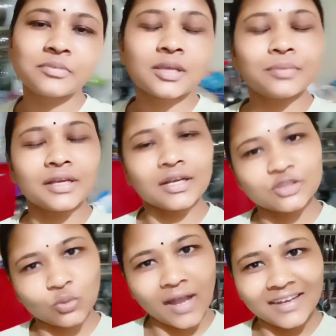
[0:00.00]
सभी का
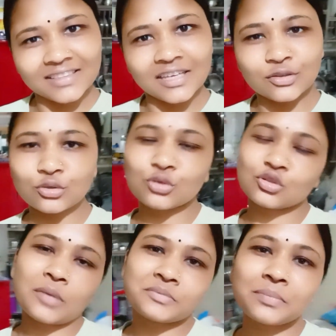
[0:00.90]
स्वागत है तो दोस्तों
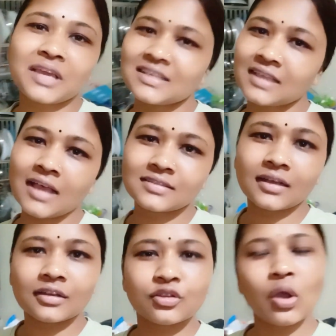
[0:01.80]
आप सब कैसे आशा
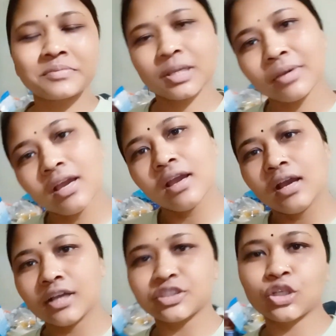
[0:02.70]
करती हूँ आप सब
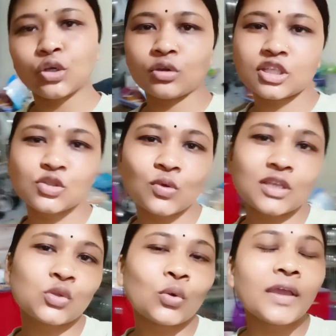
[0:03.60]
अच्छे होंगे
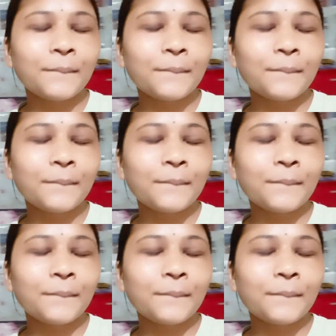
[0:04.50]
स्वस्थ होंगे